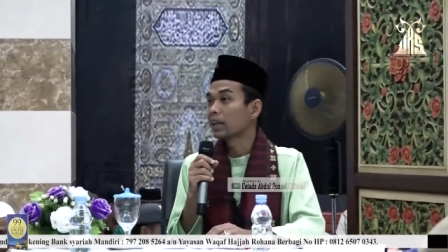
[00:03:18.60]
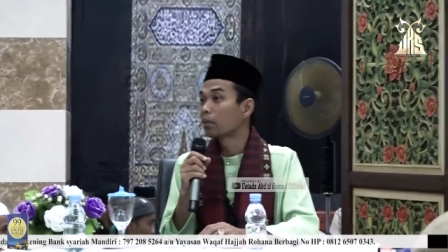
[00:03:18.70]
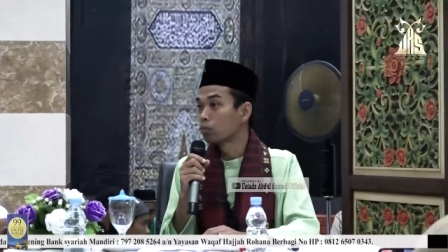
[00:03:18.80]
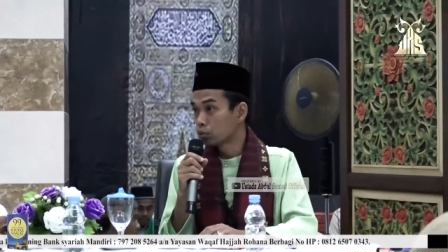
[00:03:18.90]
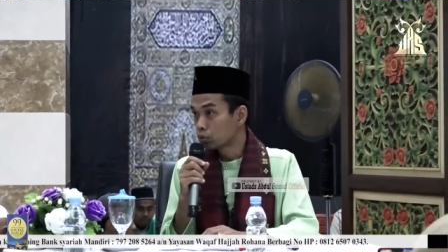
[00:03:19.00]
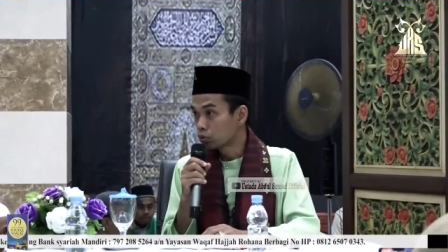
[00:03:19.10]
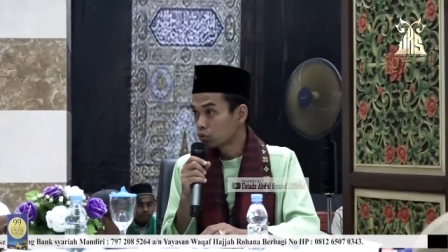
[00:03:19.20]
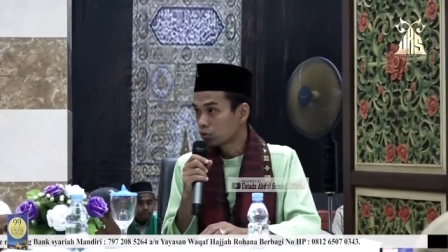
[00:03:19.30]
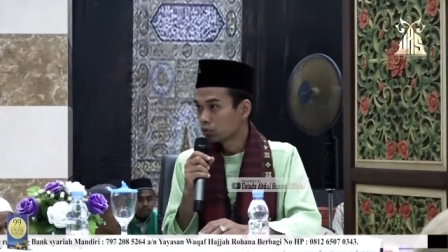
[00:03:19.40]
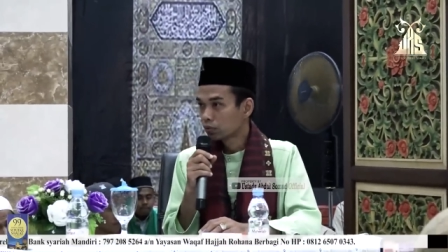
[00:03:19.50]
sabu,
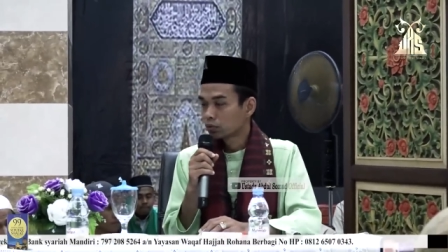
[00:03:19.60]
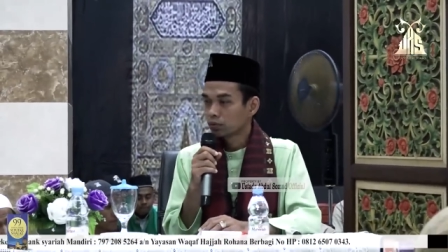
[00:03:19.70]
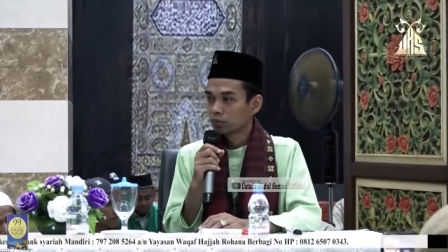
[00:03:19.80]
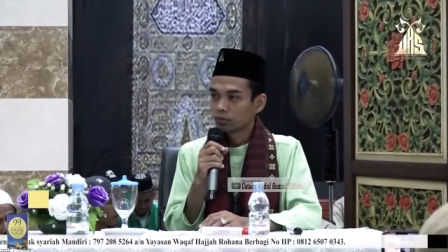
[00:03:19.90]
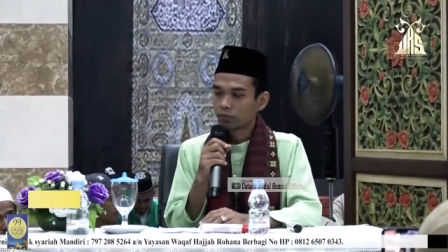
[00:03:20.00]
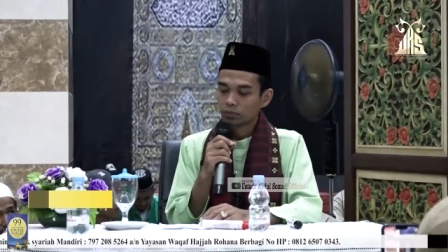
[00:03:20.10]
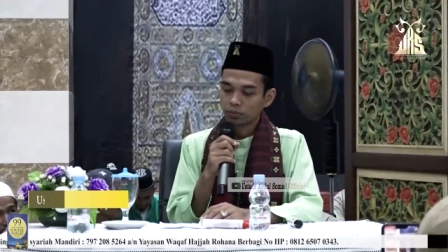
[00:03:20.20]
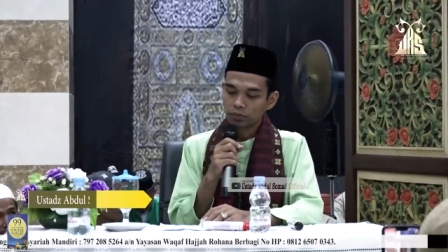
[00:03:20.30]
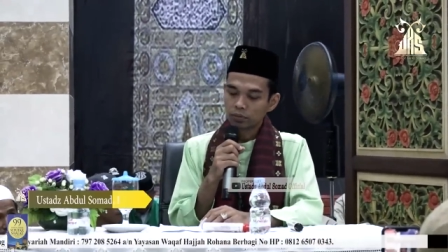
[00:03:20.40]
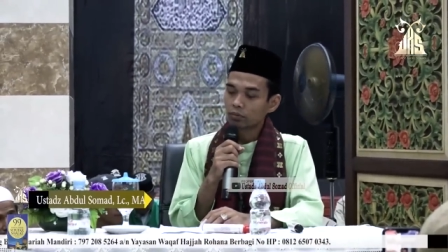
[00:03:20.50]

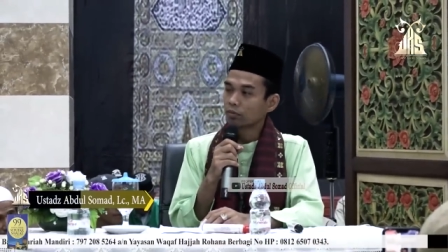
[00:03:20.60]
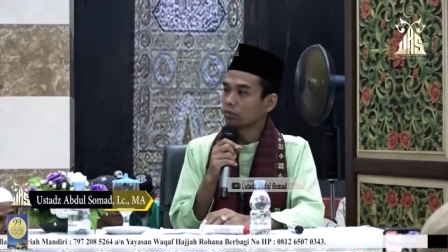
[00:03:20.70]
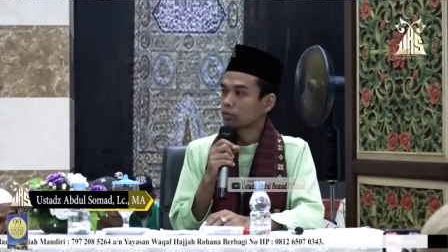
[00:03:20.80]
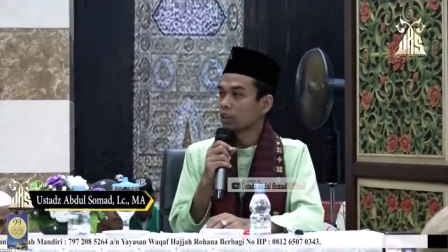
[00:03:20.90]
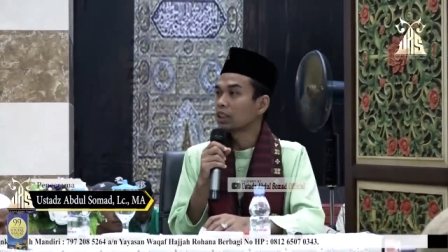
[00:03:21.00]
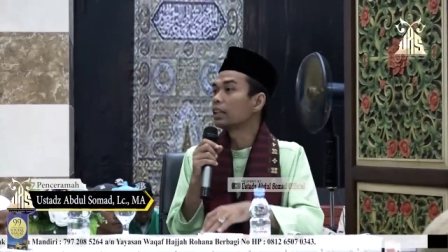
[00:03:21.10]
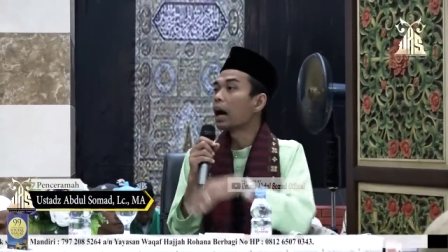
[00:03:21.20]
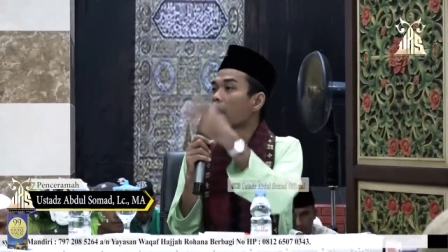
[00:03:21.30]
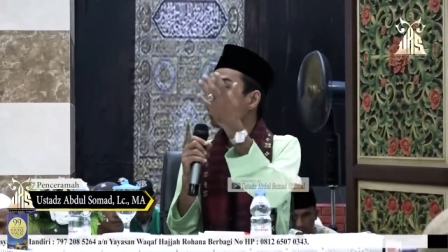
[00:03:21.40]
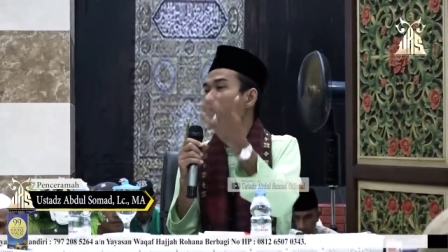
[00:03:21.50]
hmm,
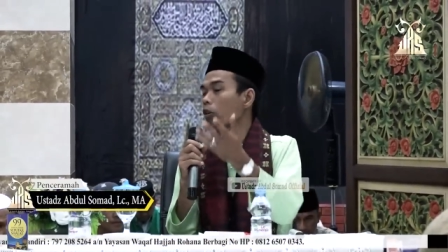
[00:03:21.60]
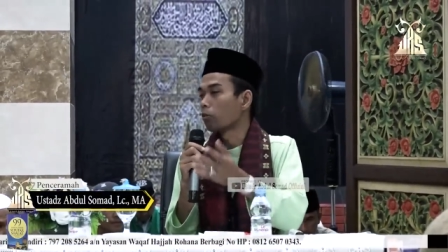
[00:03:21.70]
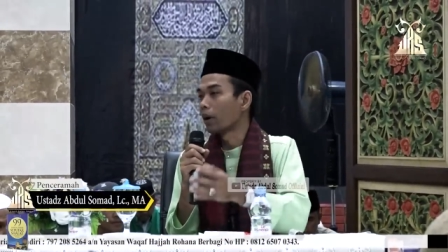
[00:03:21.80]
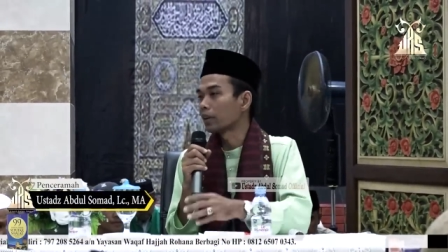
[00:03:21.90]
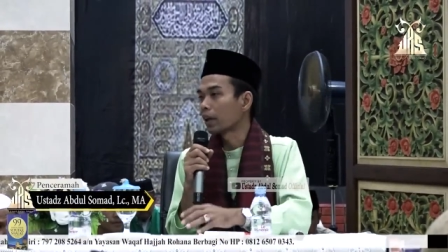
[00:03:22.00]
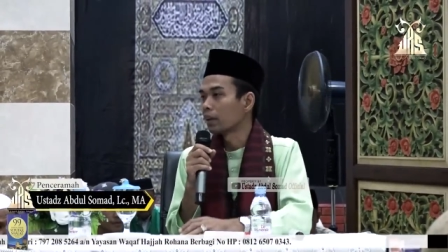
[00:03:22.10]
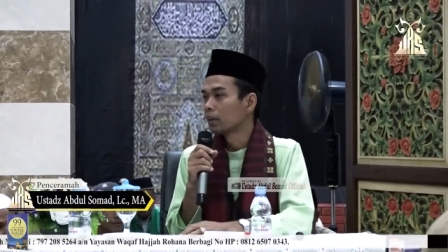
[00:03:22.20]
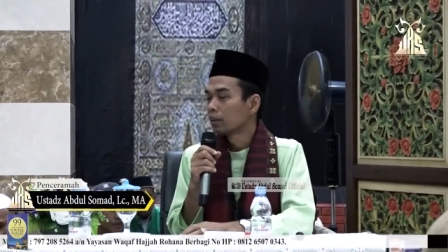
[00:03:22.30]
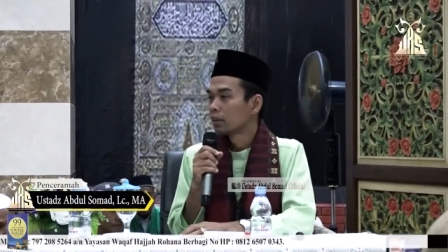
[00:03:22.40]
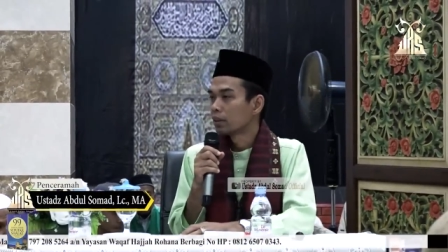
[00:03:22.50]
hilang kehormatan,
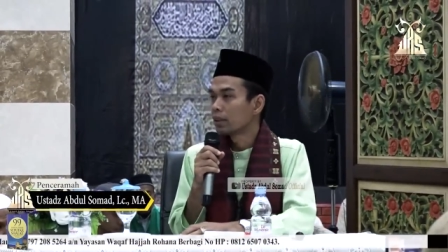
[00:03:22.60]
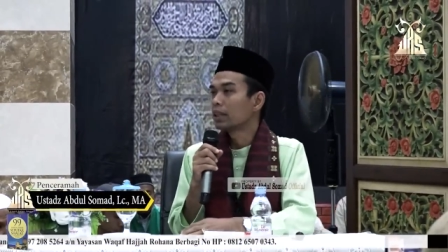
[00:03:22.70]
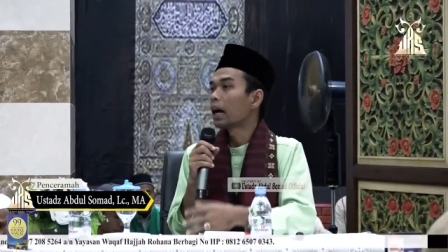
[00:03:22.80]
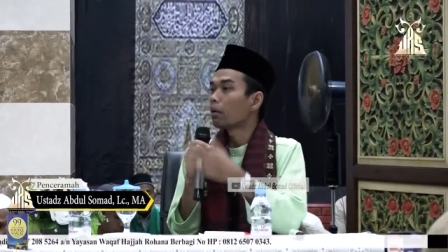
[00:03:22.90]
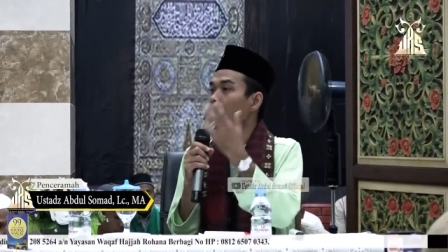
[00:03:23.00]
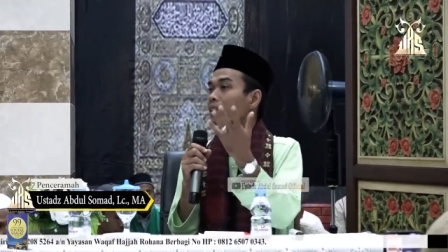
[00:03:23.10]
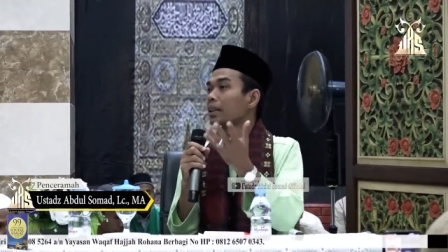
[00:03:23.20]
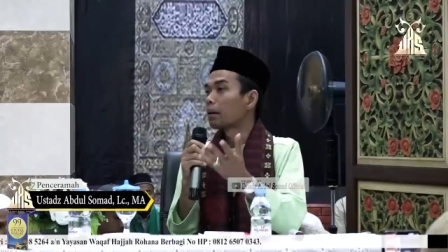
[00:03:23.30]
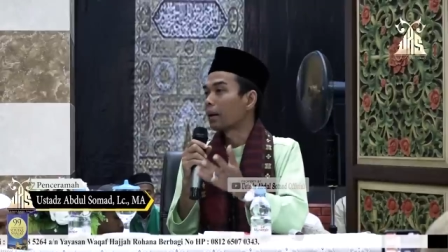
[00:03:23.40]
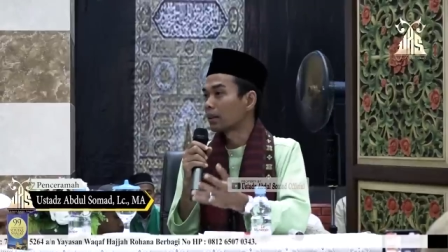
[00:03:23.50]
hilang
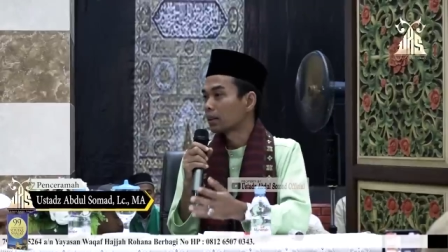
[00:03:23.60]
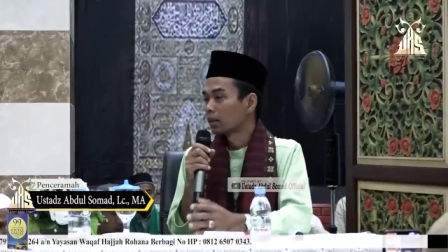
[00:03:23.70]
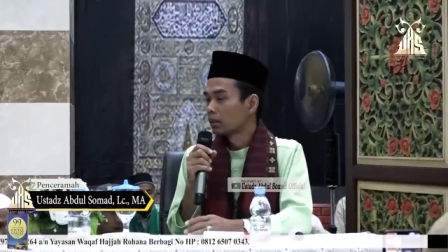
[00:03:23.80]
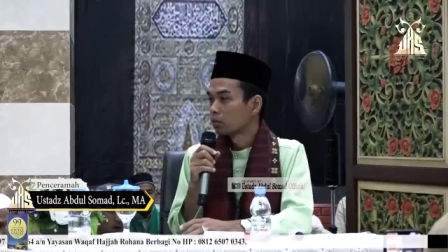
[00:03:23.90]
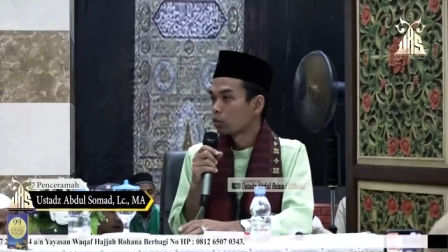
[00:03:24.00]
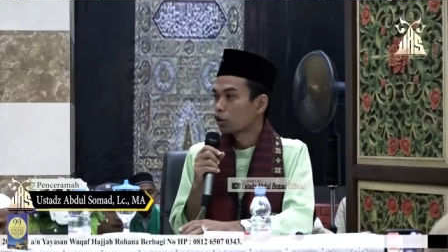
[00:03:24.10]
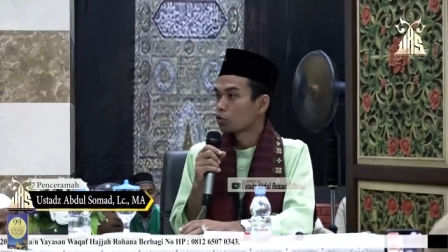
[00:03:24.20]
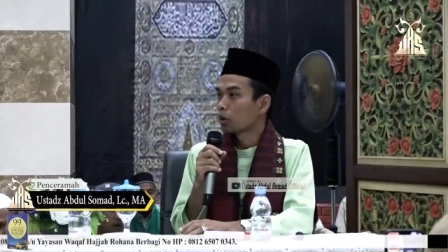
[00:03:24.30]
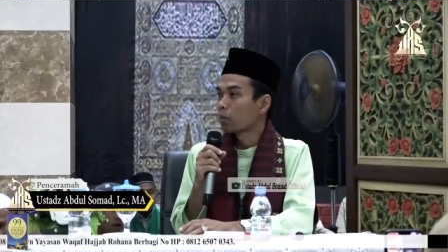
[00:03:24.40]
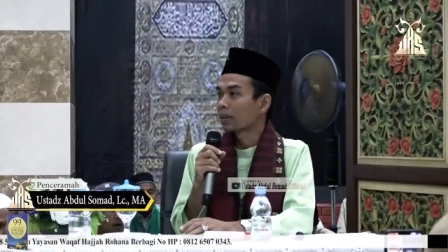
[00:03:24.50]
martabat. Bukan
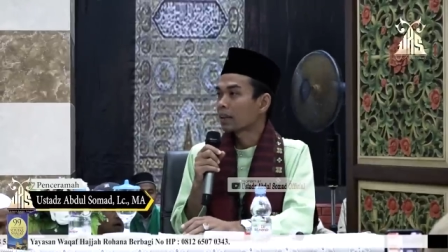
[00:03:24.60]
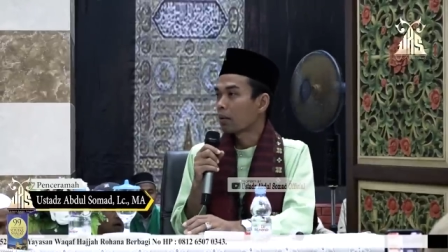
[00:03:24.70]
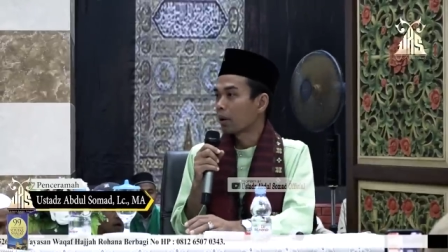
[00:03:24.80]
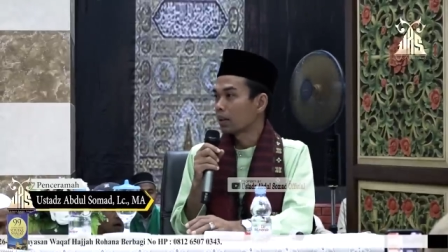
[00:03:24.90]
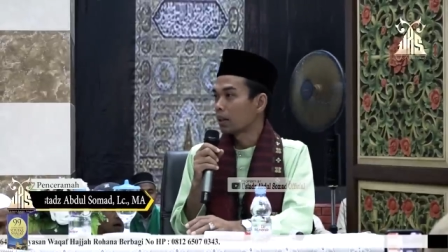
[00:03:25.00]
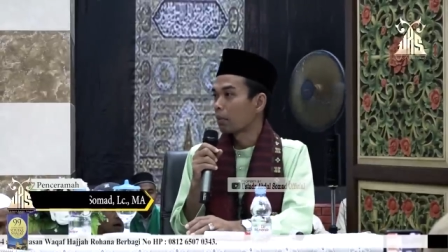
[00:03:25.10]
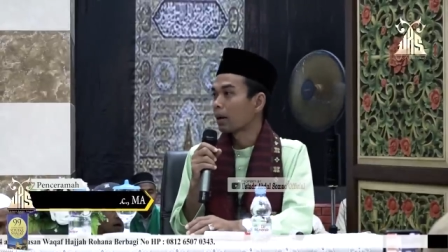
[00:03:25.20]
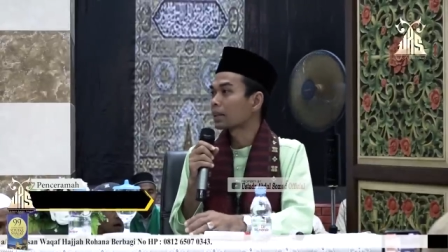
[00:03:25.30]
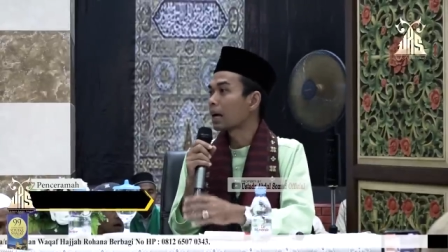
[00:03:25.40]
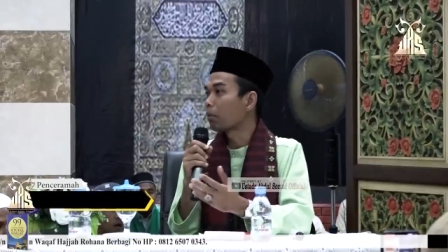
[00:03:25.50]
cuma martabat hilang,
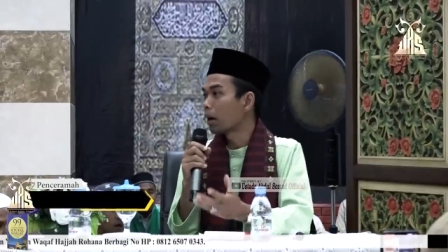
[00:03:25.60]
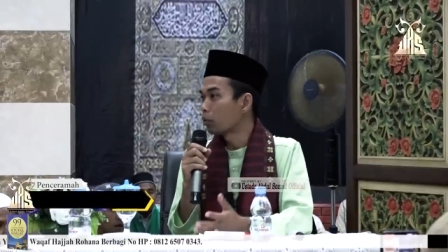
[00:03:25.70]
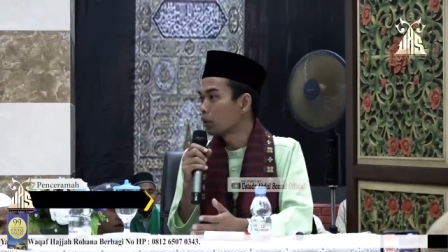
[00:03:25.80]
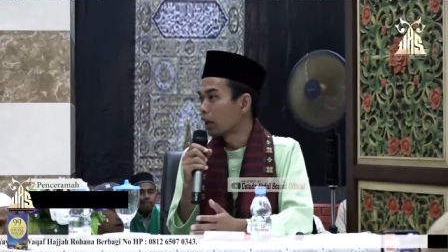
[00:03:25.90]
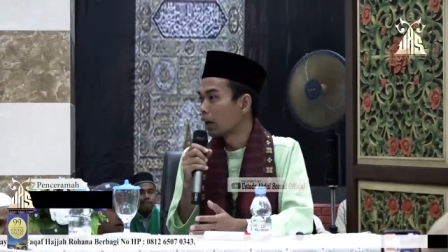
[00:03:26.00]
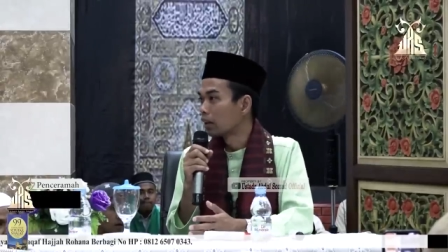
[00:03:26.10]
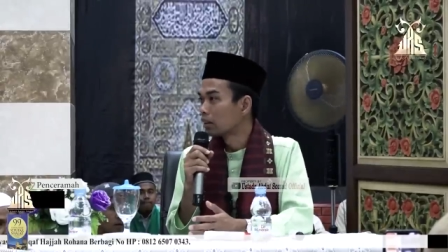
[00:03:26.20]
martabat pun hilang.